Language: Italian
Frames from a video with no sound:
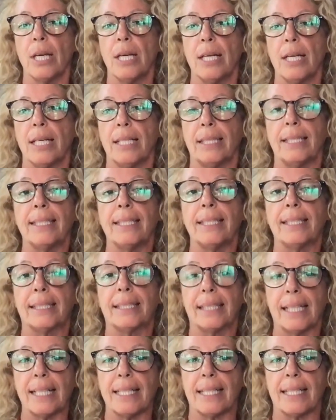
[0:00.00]
eh, di
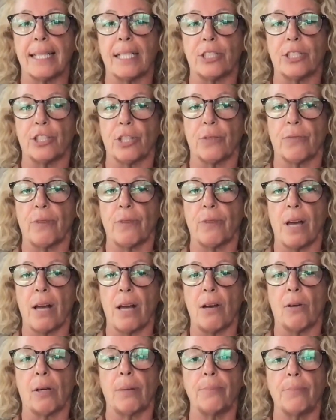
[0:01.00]
stress nel
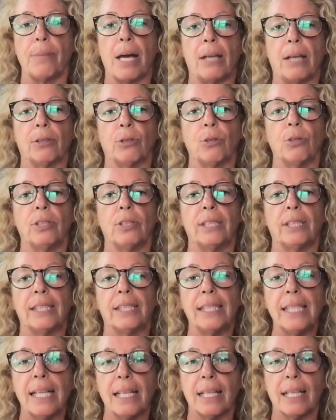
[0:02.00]
cervello, cambiando
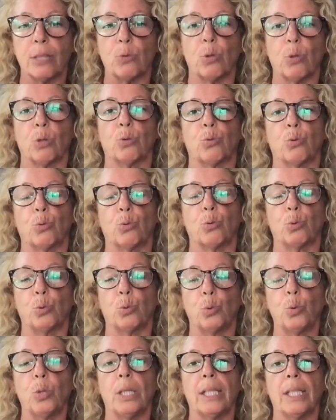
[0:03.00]
sia la sua
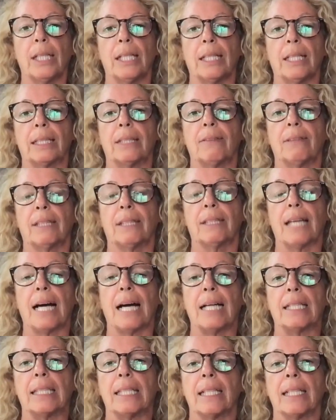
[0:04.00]
struttura che
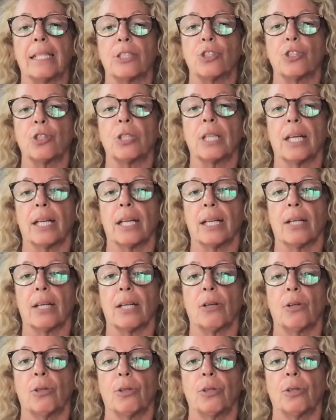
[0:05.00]
l'attività in regioni che
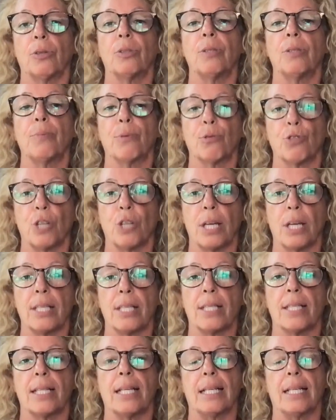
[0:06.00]
regolano i
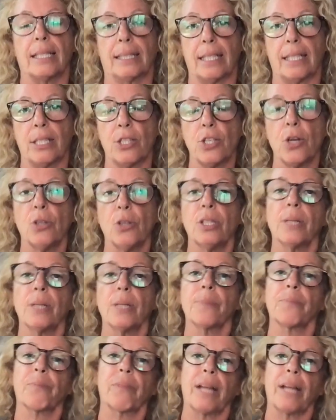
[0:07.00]
processi dell'attenzione
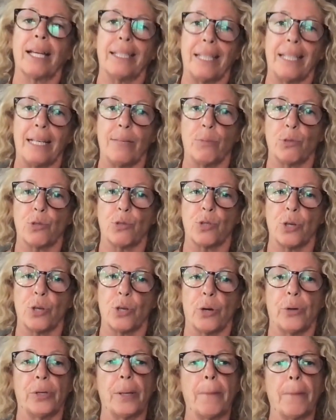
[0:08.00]
e
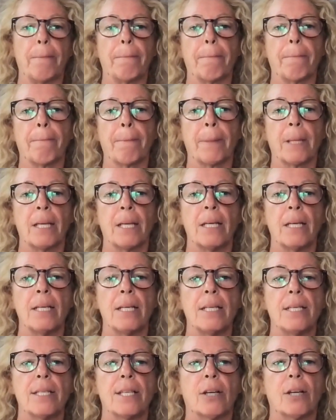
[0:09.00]
dell'emozione.
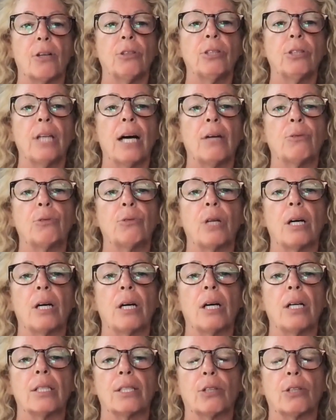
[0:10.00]
Seconda
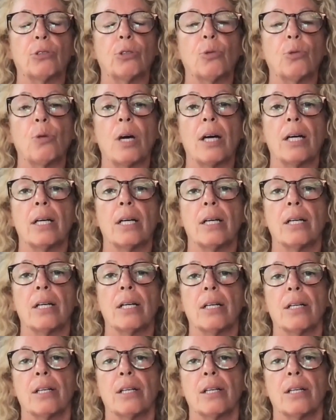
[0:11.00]
una, secondo una